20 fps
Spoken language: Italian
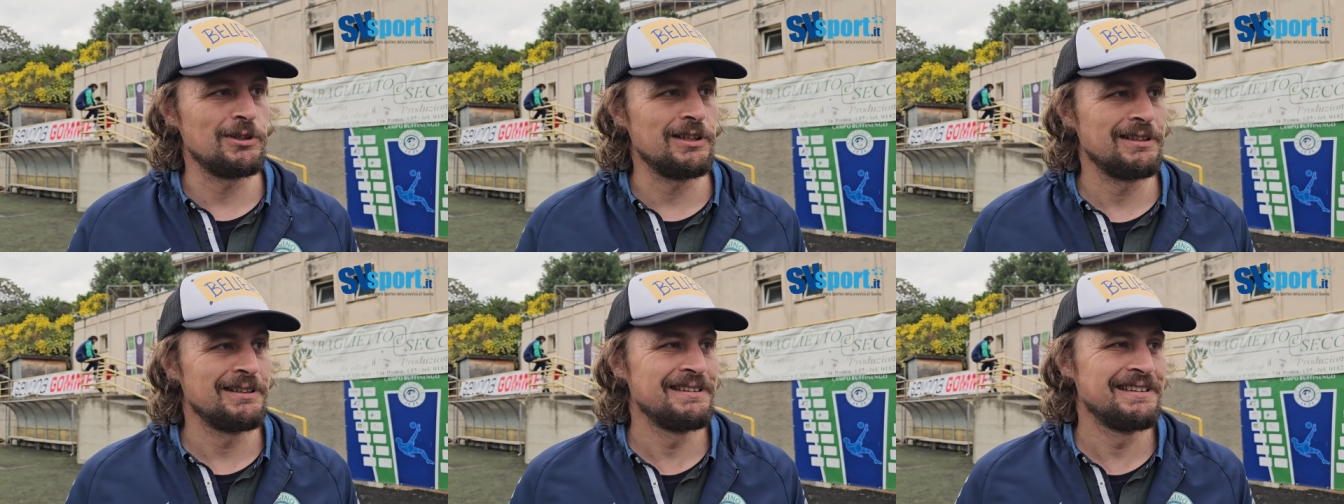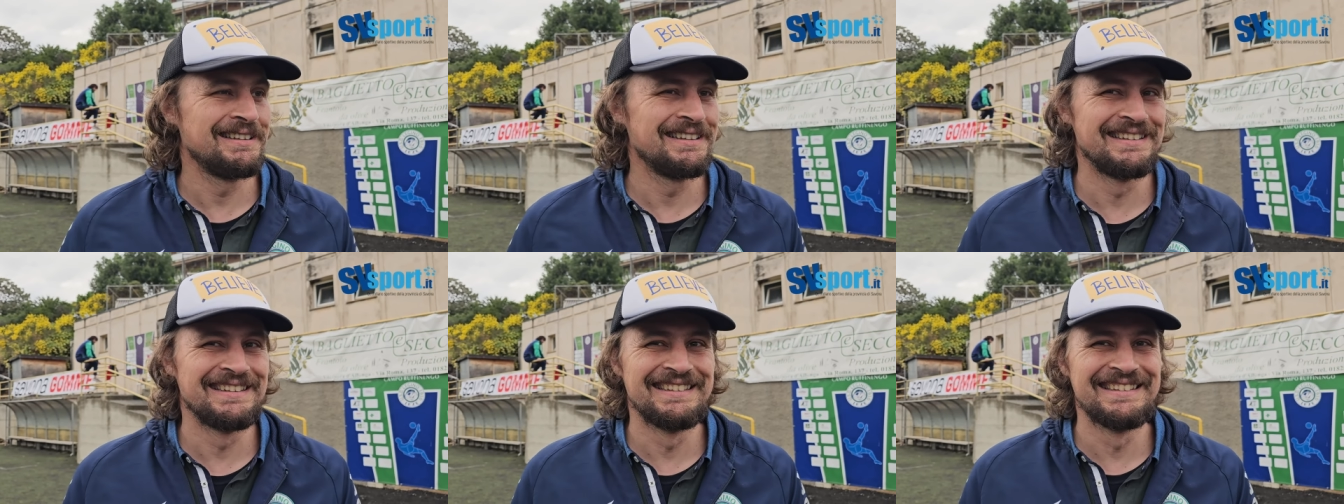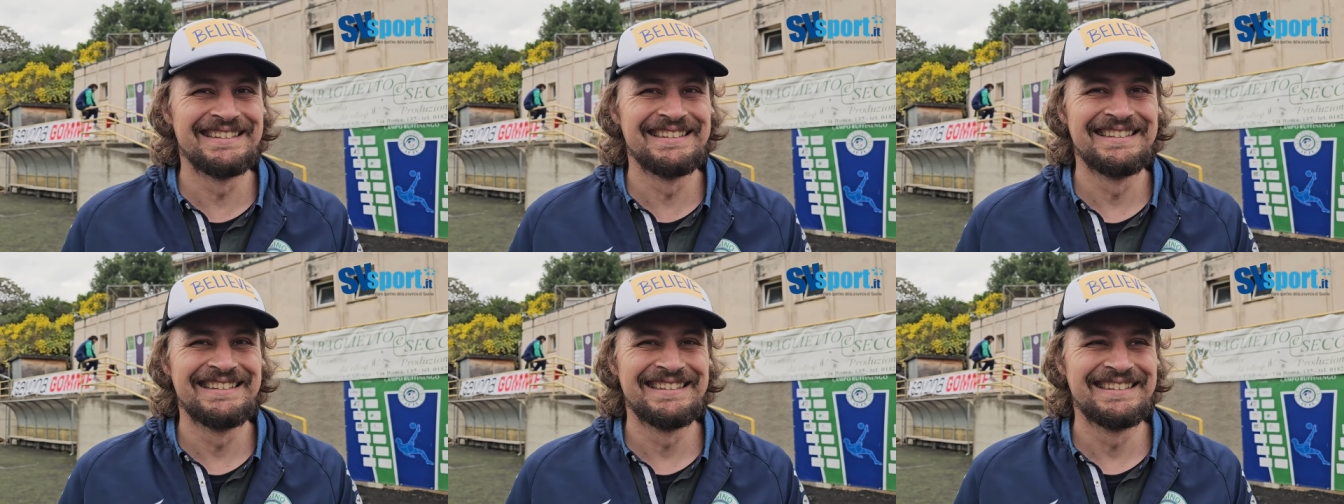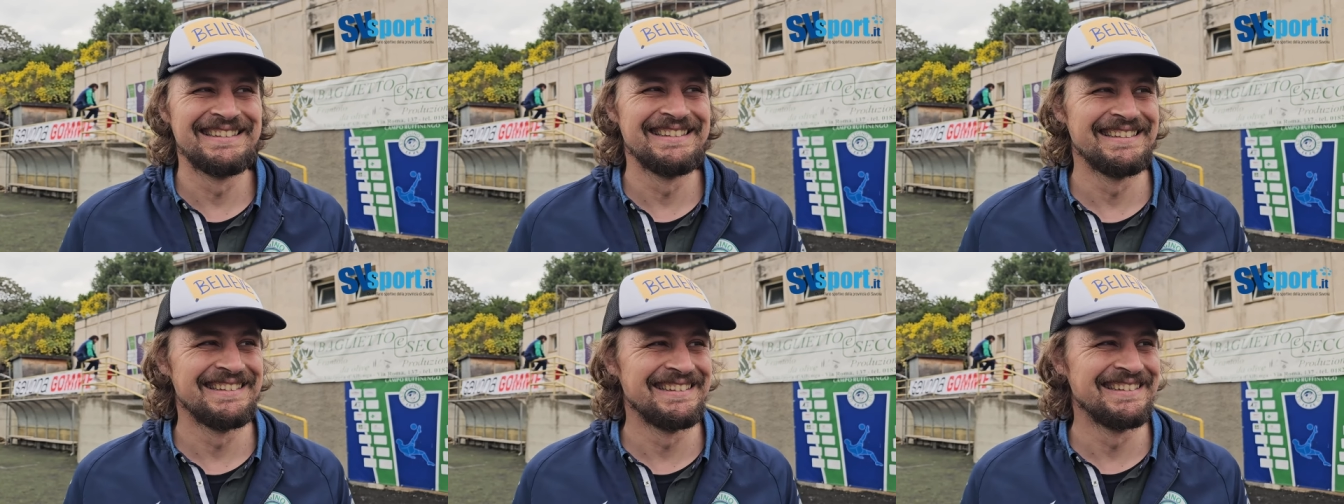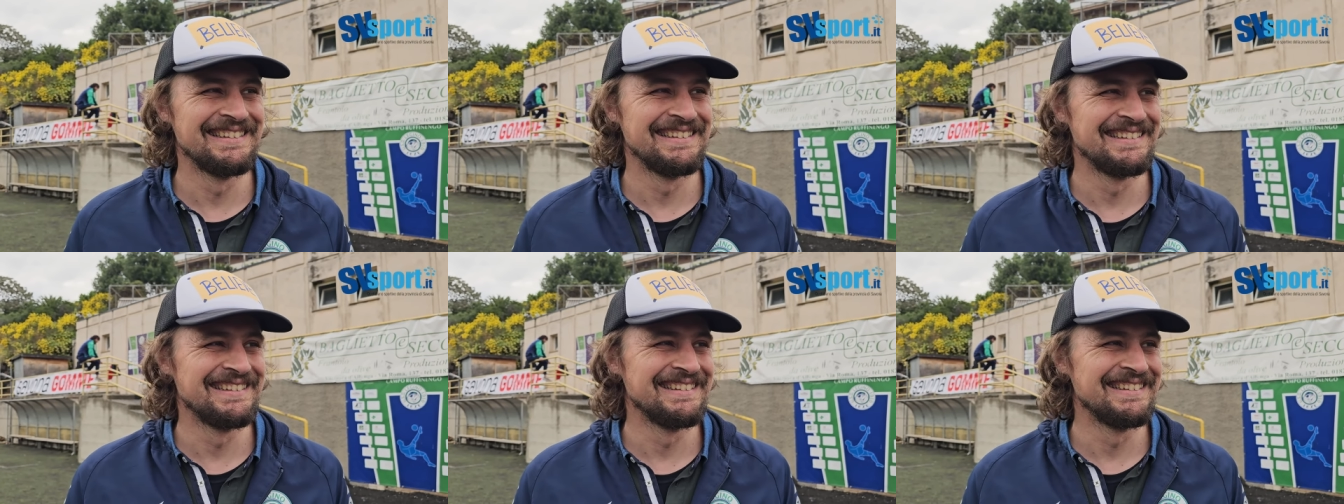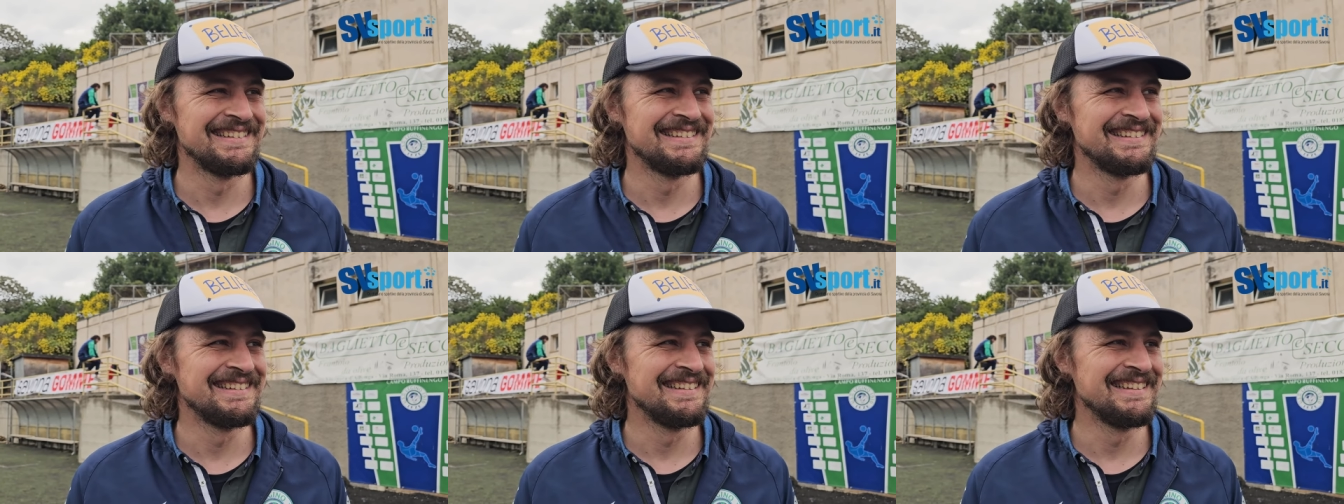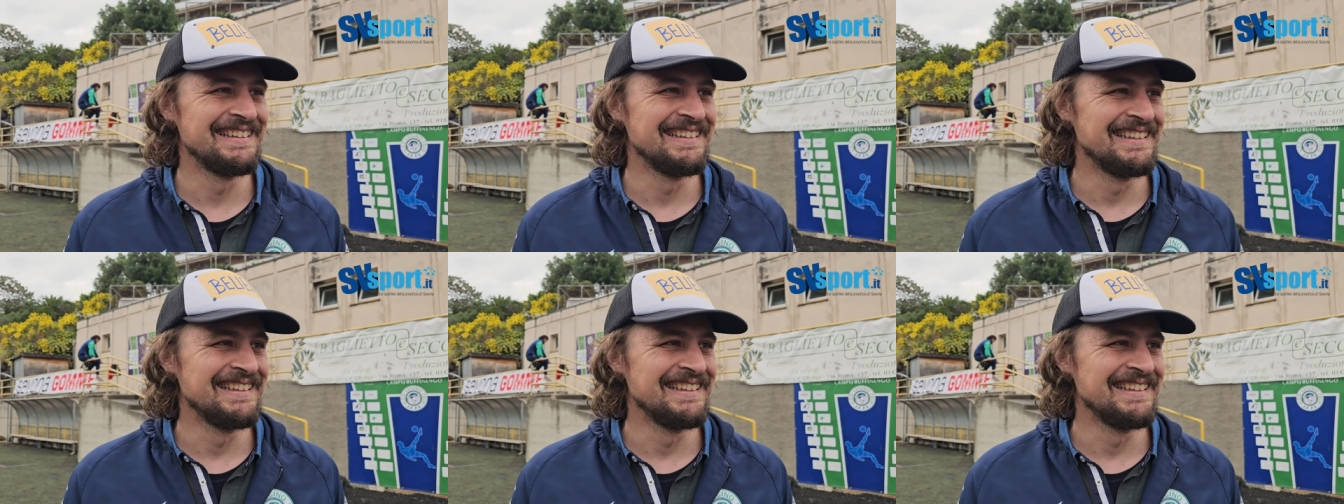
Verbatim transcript: per te anche soprattutto.